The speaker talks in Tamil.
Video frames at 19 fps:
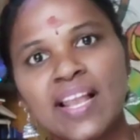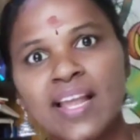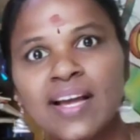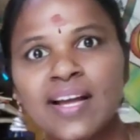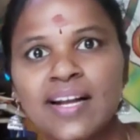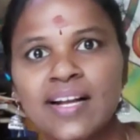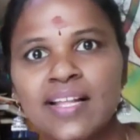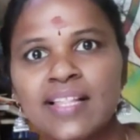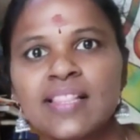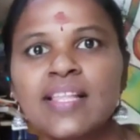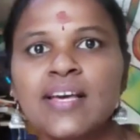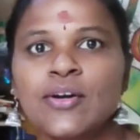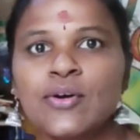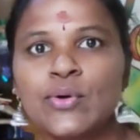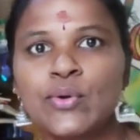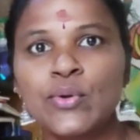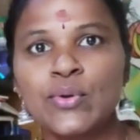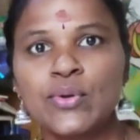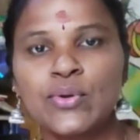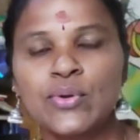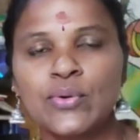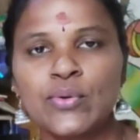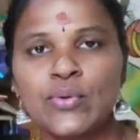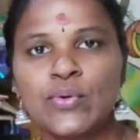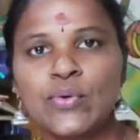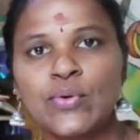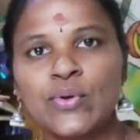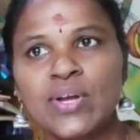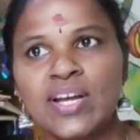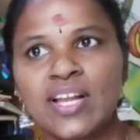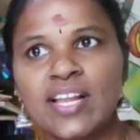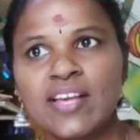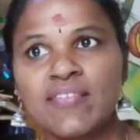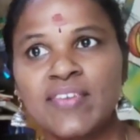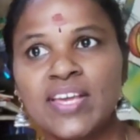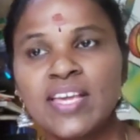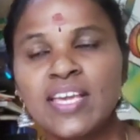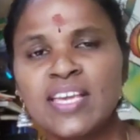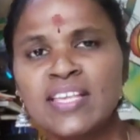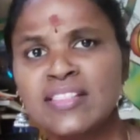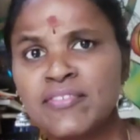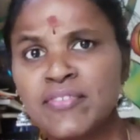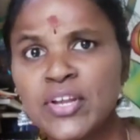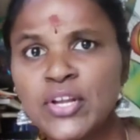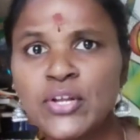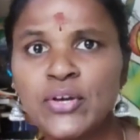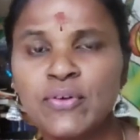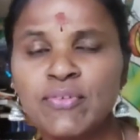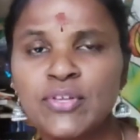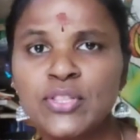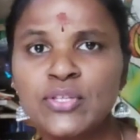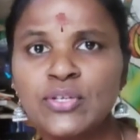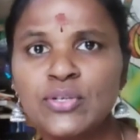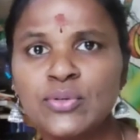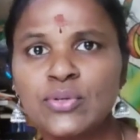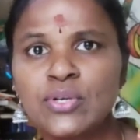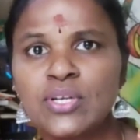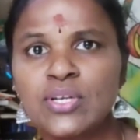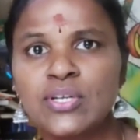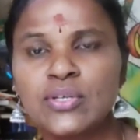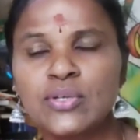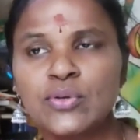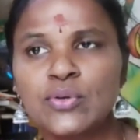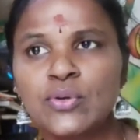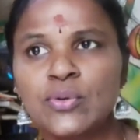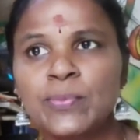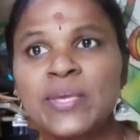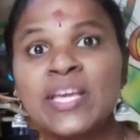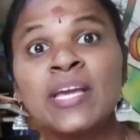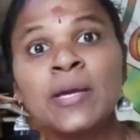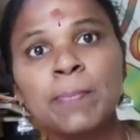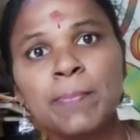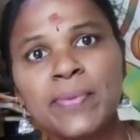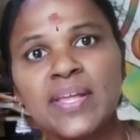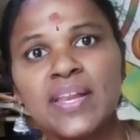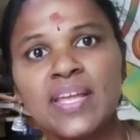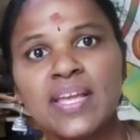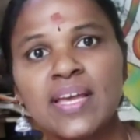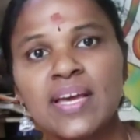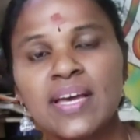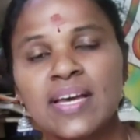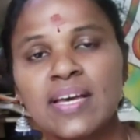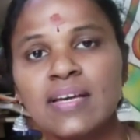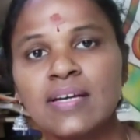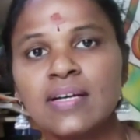எல்லாம் கலந்த ஒரு ஒரு கலவை இந்த வீடியோ வந்து உங்களுக்கு ஒரு மிகப்பெரிய